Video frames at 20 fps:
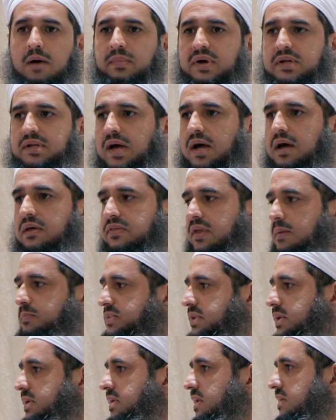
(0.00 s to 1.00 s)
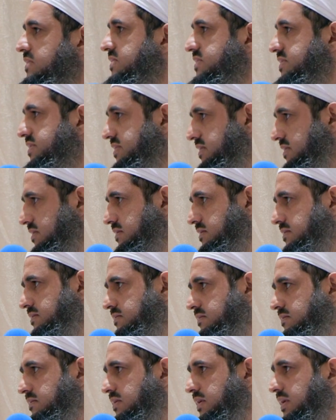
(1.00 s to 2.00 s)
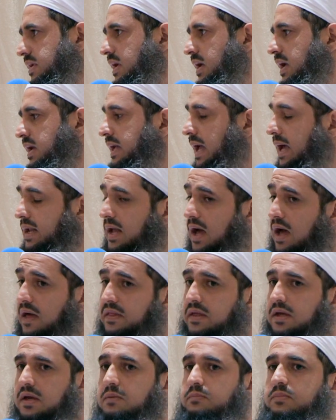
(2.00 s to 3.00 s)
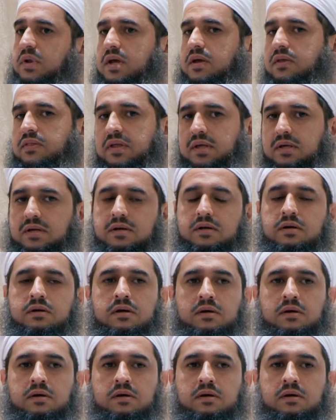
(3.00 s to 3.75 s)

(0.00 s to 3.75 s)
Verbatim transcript: مدى ضبط النص؟ كان هذا يهمنا كثير